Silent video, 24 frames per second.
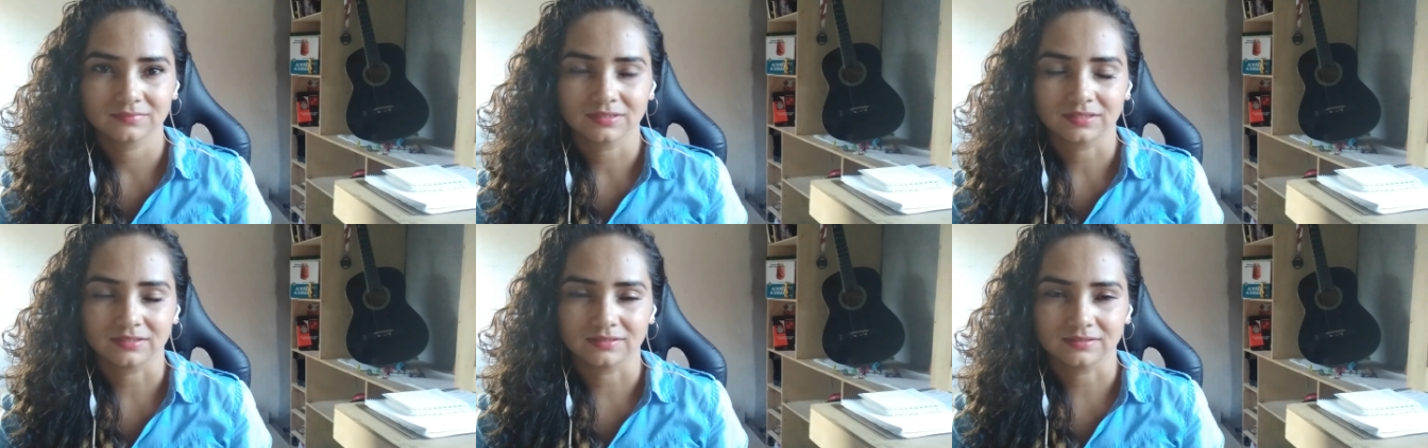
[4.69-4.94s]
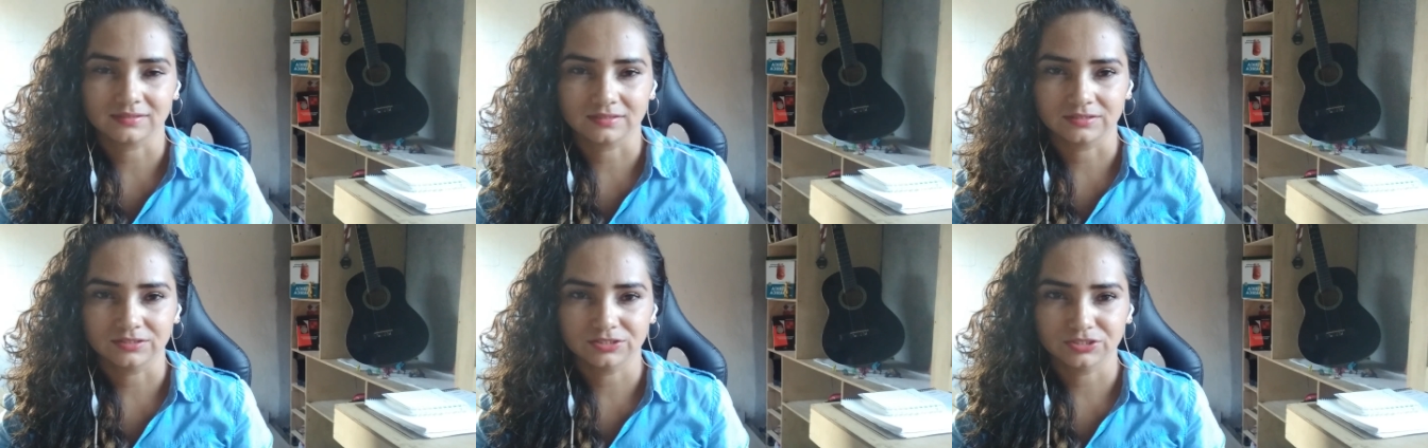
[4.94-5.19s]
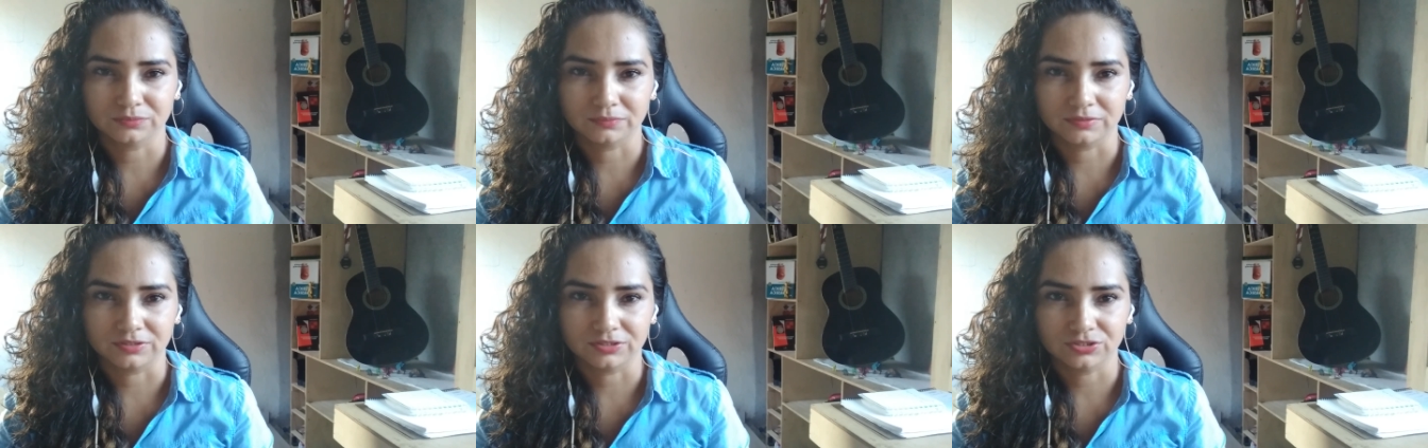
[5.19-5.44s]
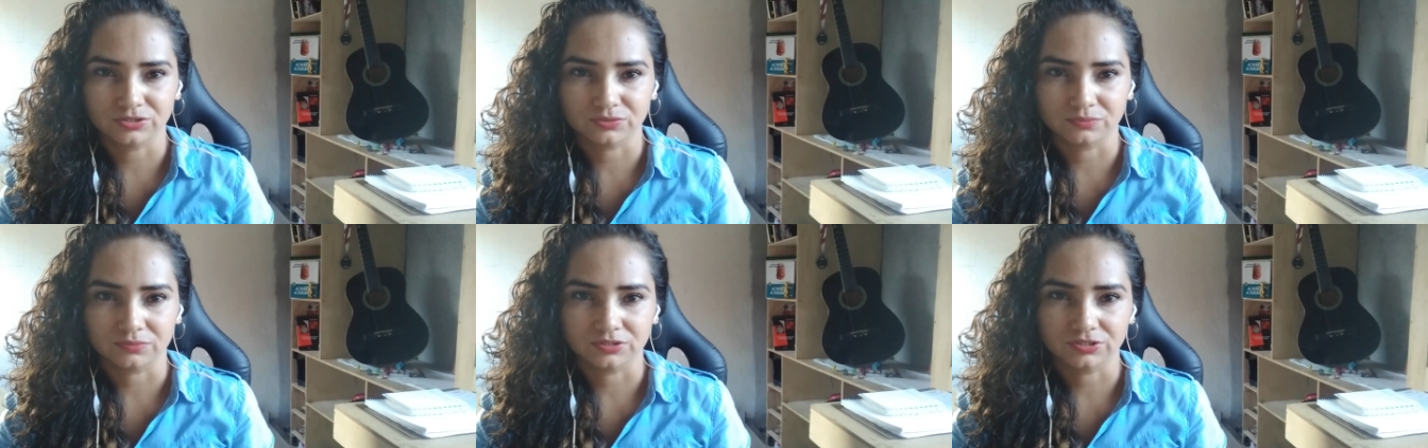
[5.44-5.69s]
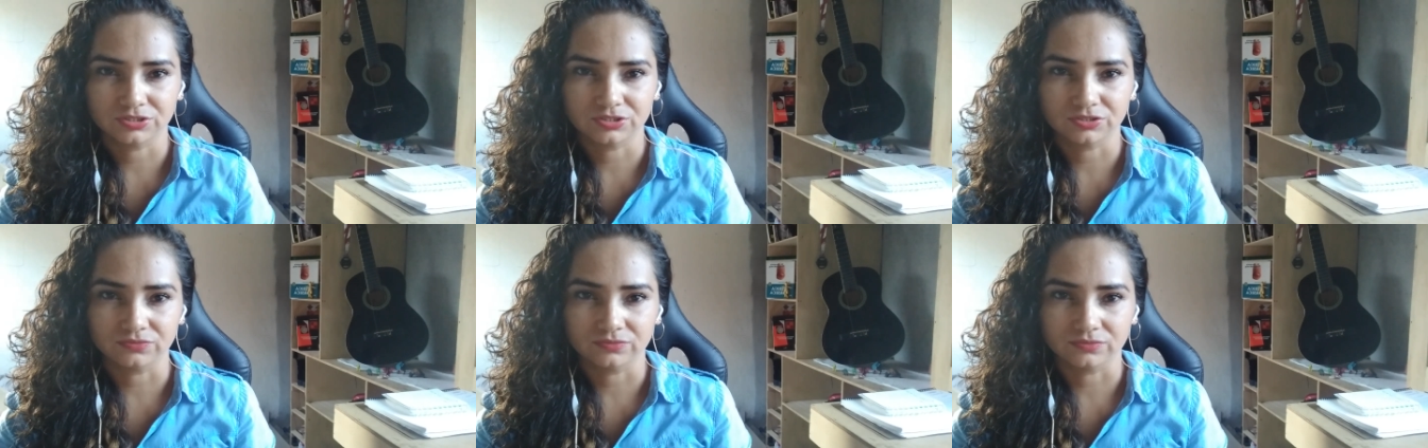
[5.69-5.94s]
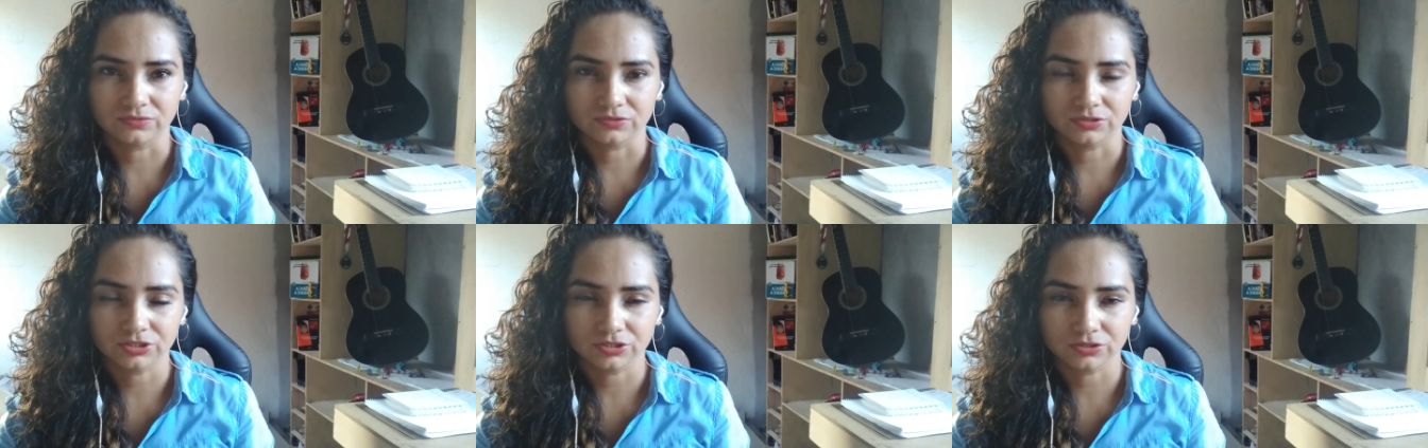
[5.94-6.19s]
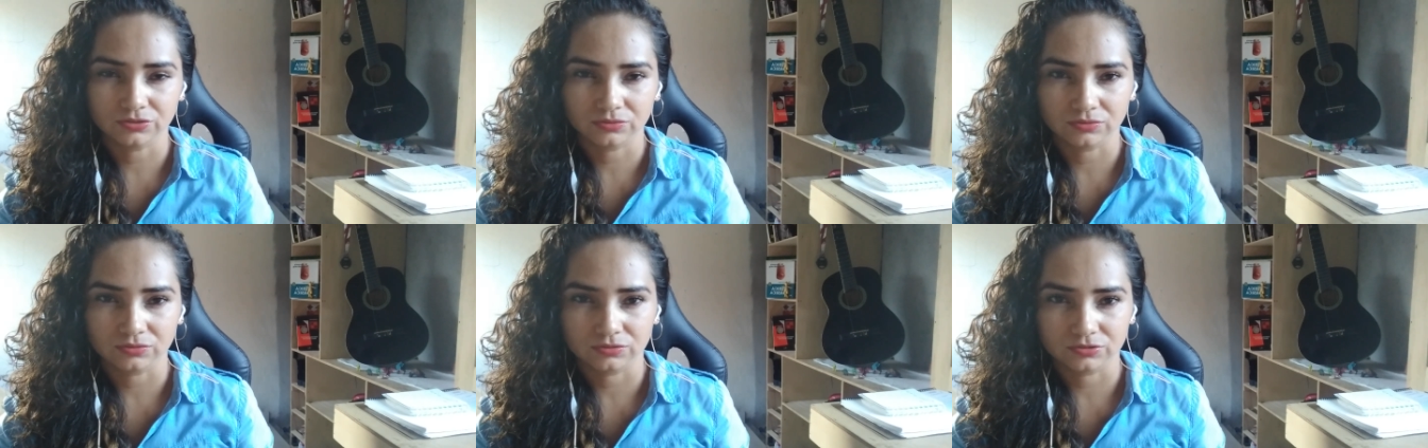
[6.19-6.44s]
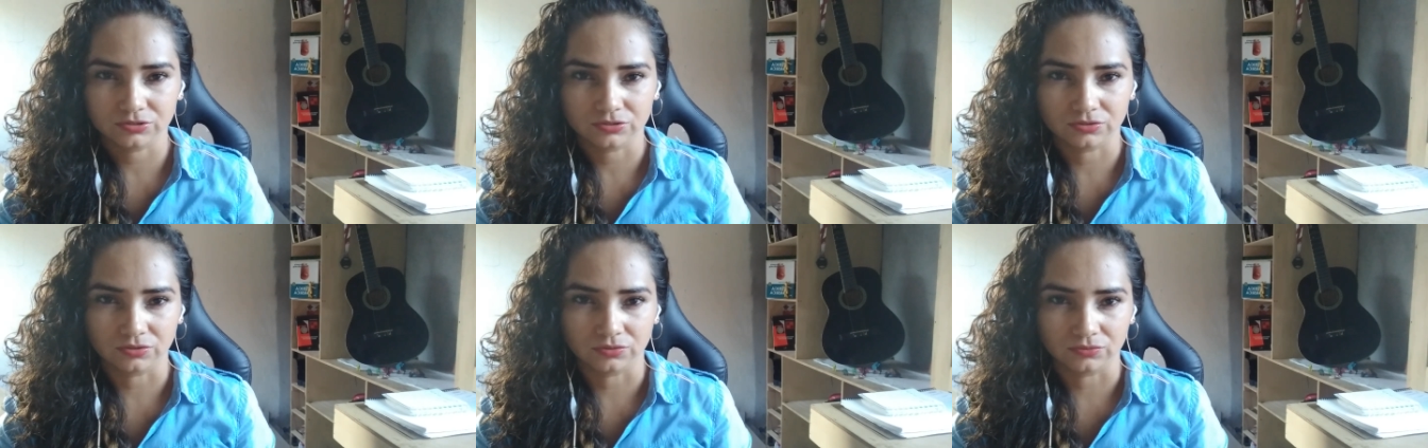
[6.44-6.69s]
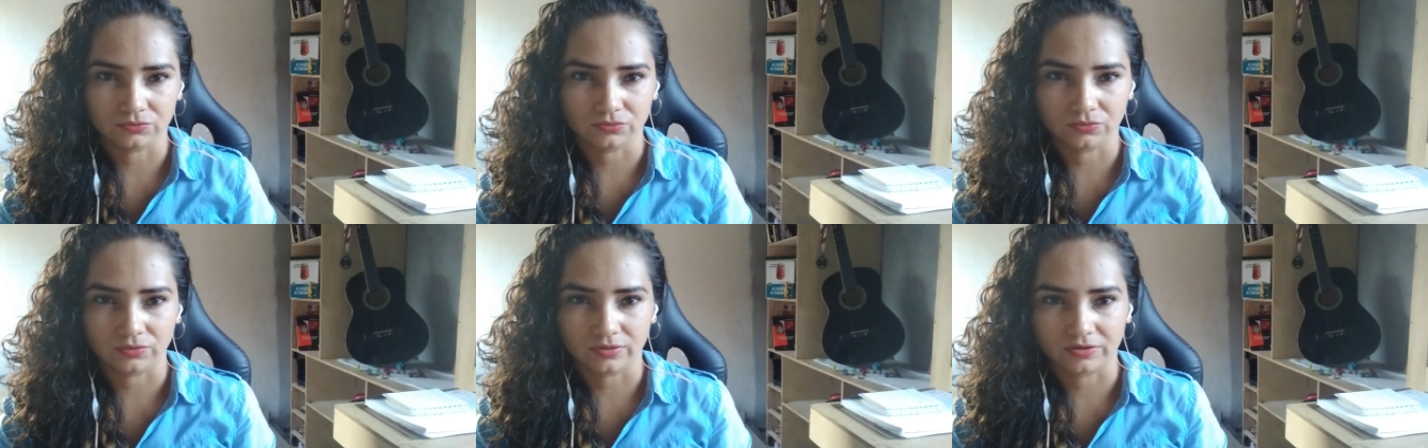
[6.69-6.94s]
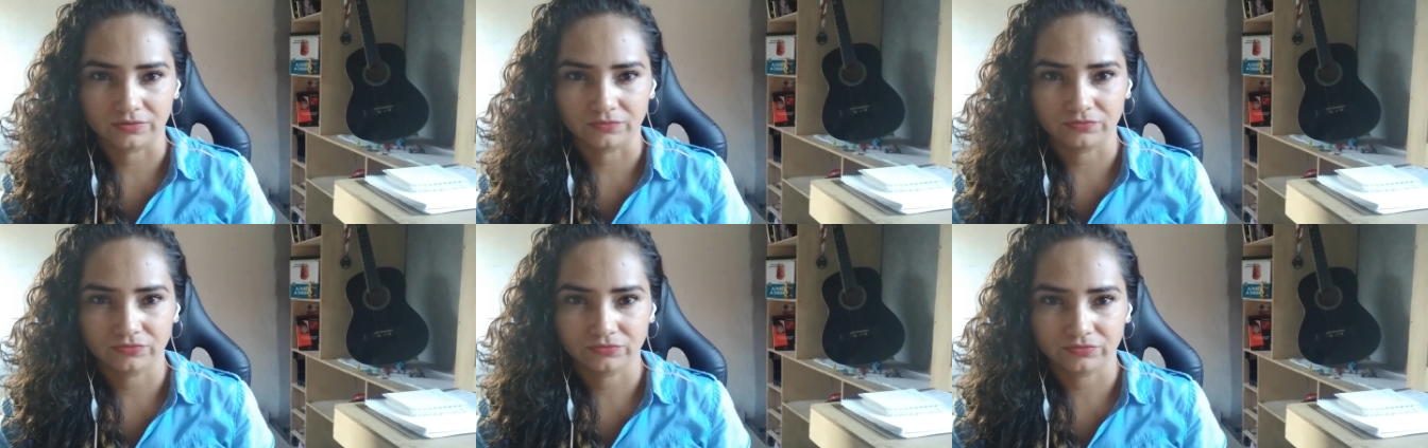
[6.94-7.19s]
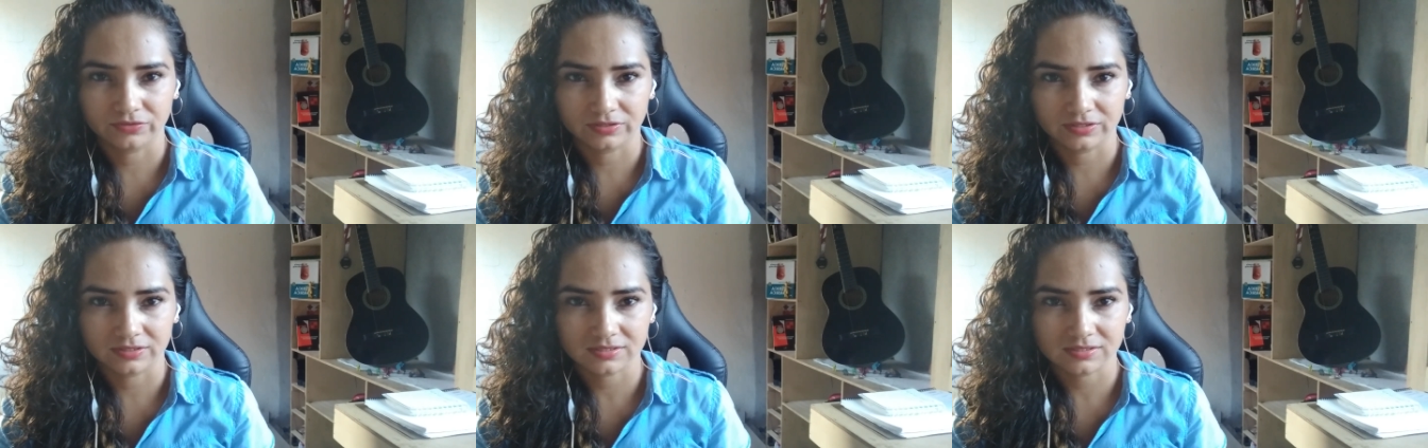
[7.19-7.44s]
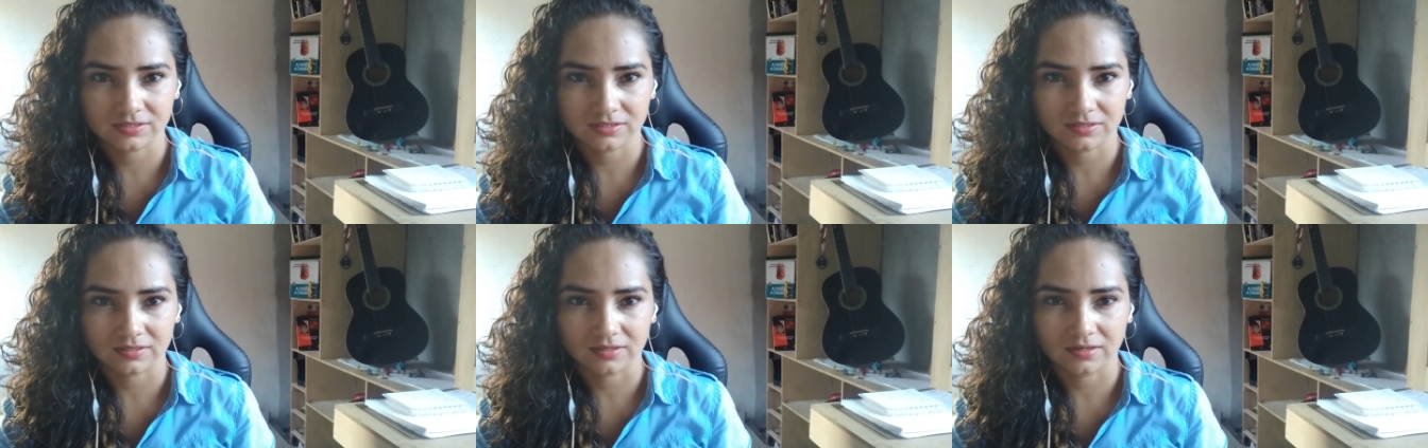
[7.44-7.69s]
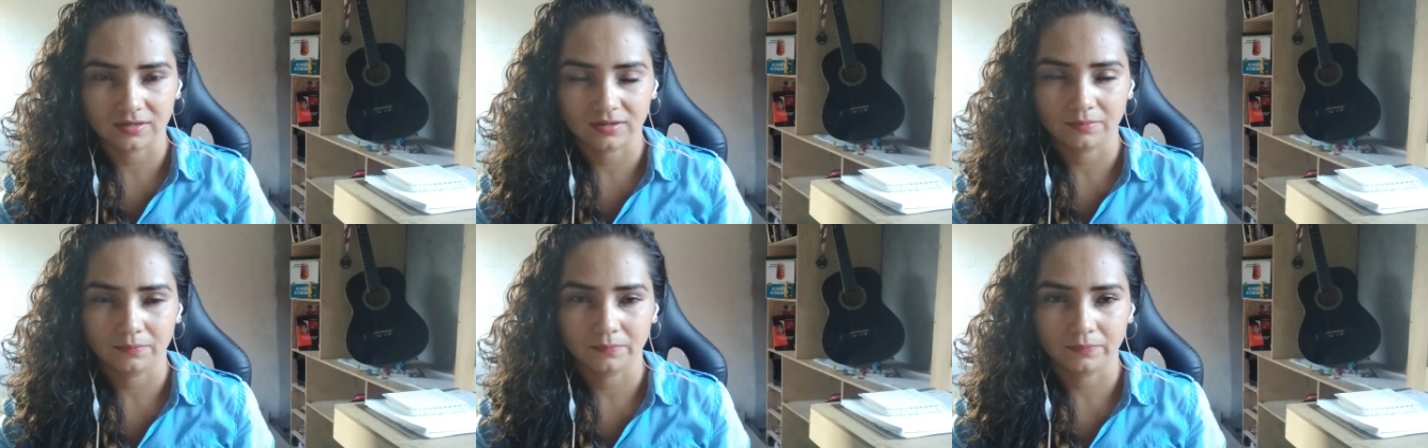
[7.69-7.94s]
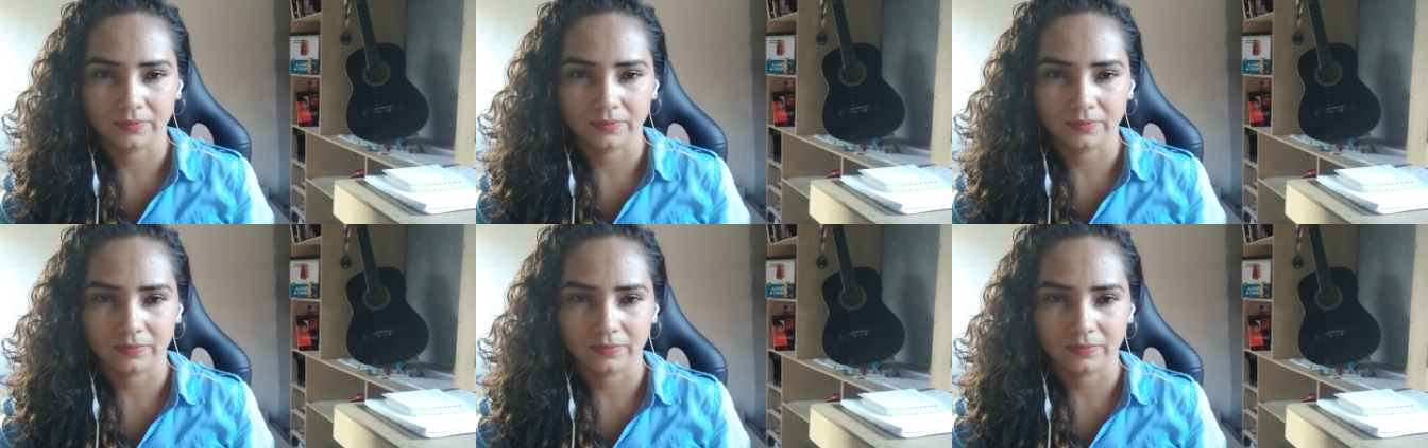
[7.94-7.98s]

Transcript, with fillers: Recentemente obtive o título de doutora em Física